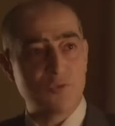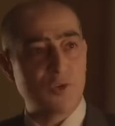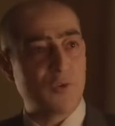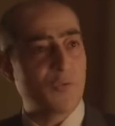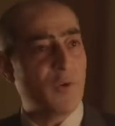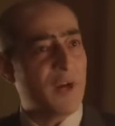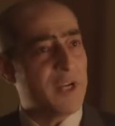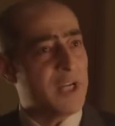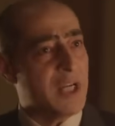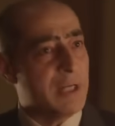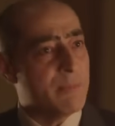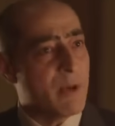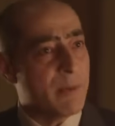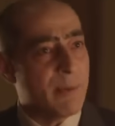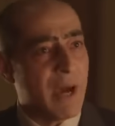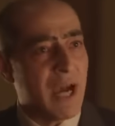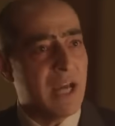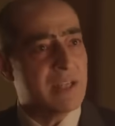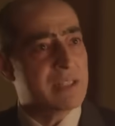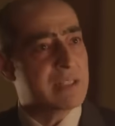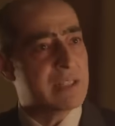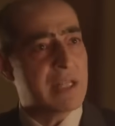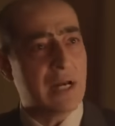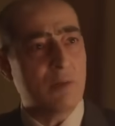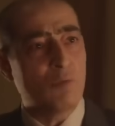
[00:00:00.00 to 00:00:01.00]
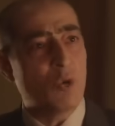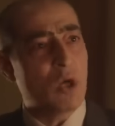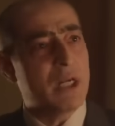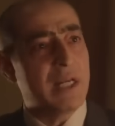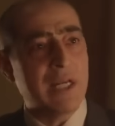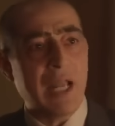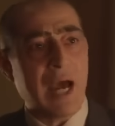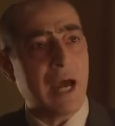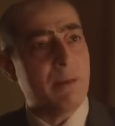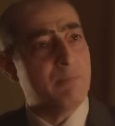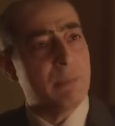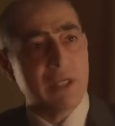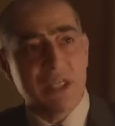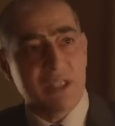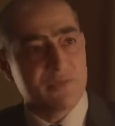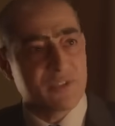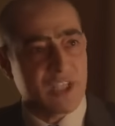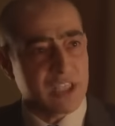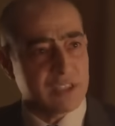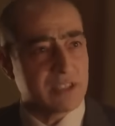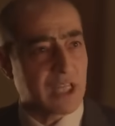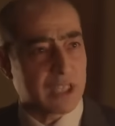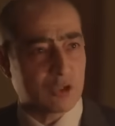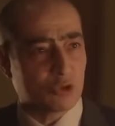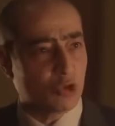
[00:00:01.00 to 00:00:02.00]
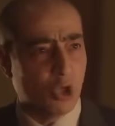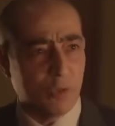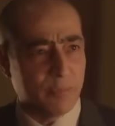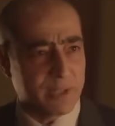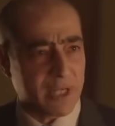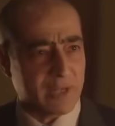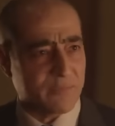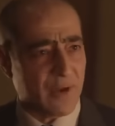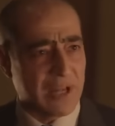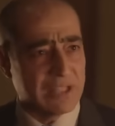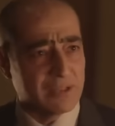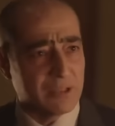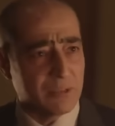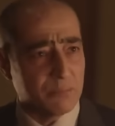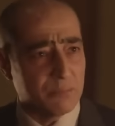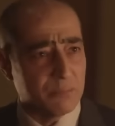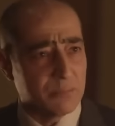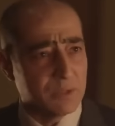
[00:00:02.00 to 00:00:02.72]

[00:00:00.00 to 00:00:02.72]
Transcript: في فرع مباحث الاموال العامه اللي في 6 اكتوبر يا فندم